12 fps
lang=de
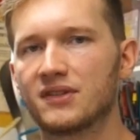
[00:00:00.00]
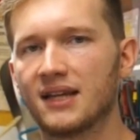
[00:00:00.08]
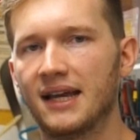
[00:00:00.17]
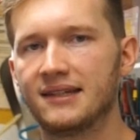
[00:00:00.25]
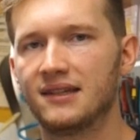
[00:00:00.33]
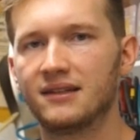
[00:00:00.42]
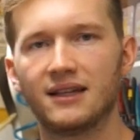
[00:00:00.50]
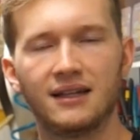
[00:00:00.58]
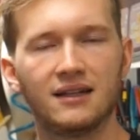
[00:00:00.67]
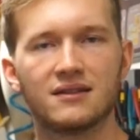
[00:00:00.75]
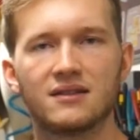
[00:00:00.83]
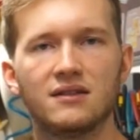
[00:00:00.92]
Das heißt, hier
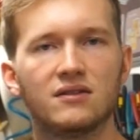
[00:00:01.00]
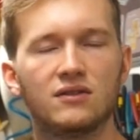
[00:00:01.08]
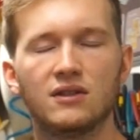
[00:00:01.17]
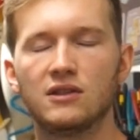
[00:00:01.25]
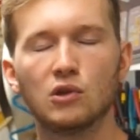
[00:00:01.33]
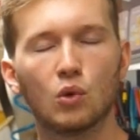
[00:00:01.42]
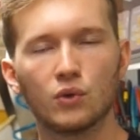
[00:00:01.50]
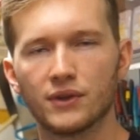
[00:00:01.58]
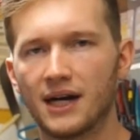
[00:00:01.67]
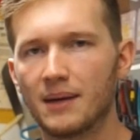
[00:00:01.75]
drinnen sind die Dioden